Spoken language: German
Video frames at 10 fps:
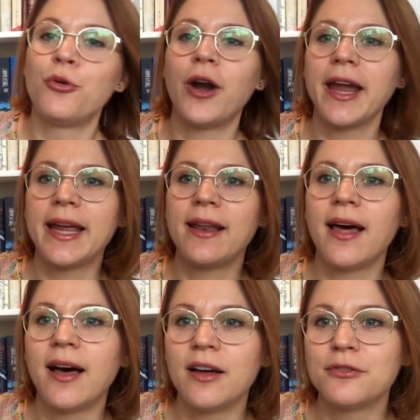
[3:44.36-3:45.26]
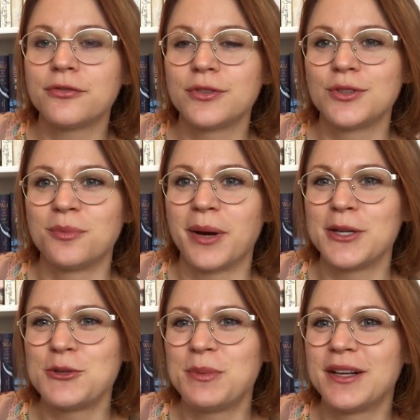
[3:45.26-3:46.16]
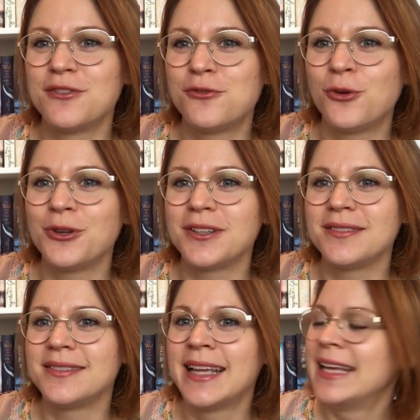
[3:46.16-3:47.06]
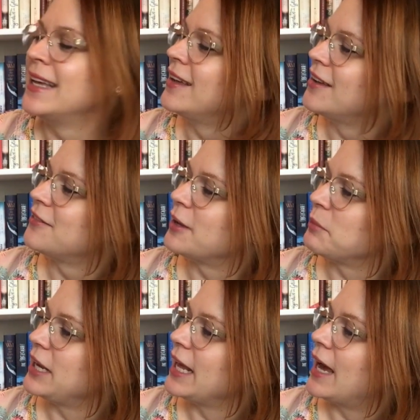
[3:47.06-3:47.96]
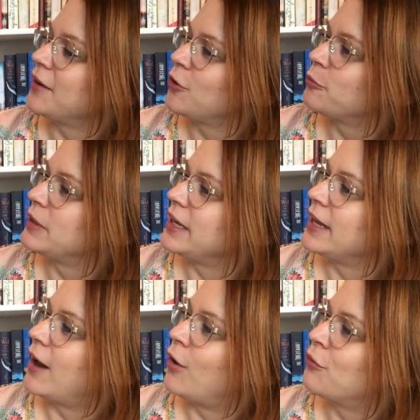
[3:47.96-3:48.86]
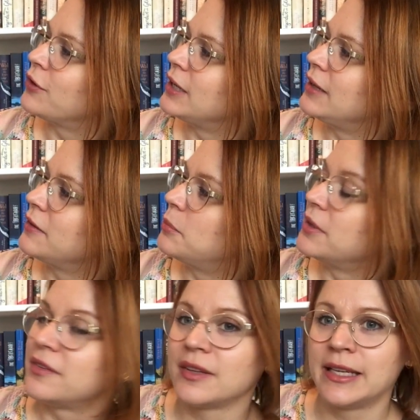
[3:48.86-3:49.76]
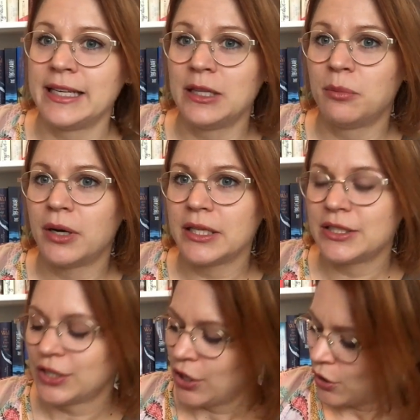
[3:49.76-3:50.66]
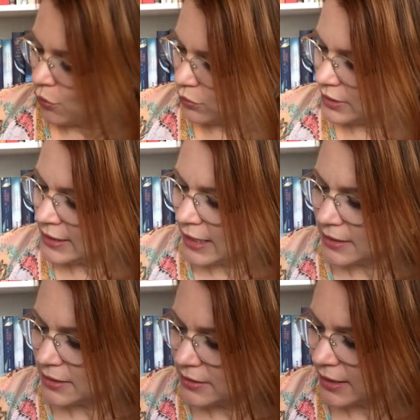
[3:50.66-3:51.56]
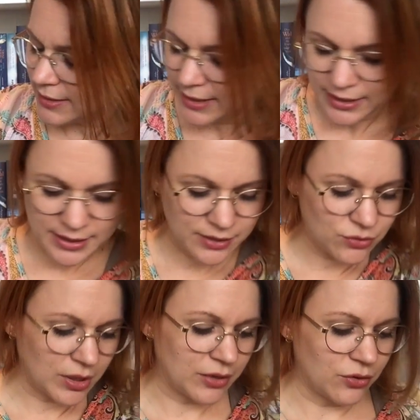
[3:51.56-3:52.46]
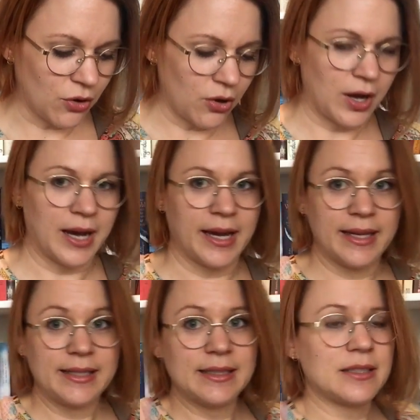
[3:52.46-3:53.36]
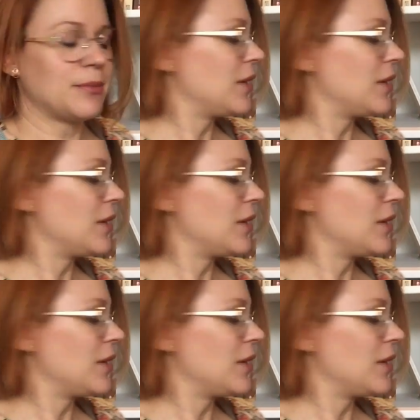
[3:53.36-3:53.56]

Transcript: Pray, Love zum Beispiel gefunden. Fängt mit E an, hört mit E auf von Elizabeth Gilbert. Und ich hatte tatsächlich sogar noch eins.